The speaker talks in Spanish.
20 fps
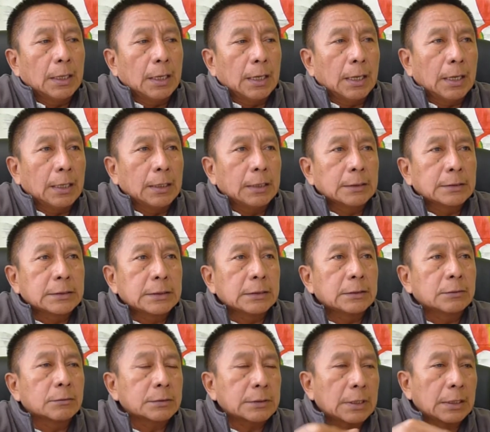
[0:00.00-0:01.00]
hay
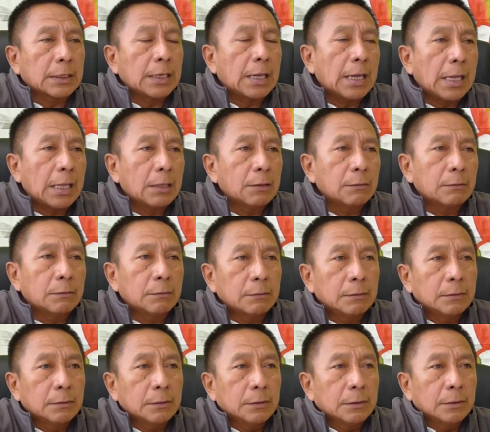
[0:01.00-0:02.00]
sitios sagrados,
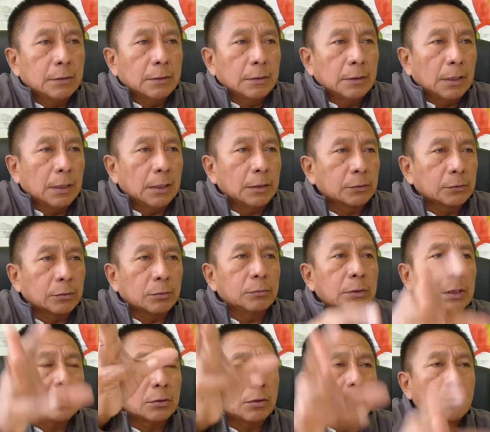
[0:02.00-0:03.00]
hay toda
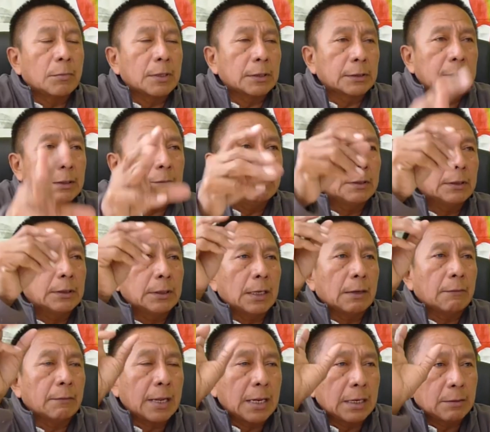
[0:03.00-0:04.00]
una normativa de
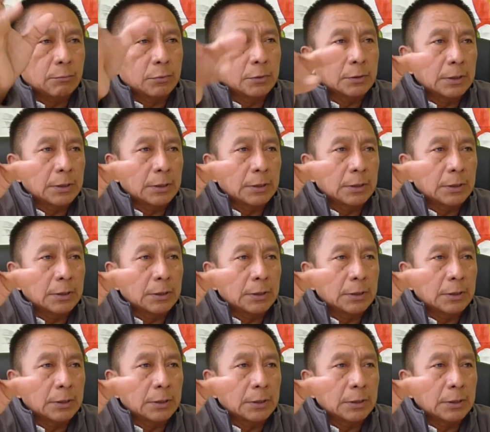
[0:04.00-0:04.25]
ABRAIBO,